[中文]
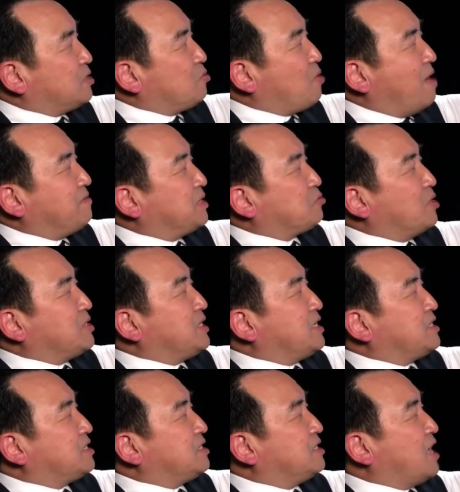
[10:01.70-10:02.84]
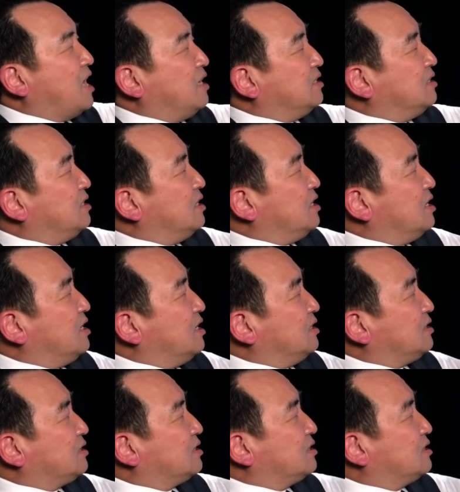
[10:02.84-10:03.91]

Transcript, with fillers: 华为关键市场，呃，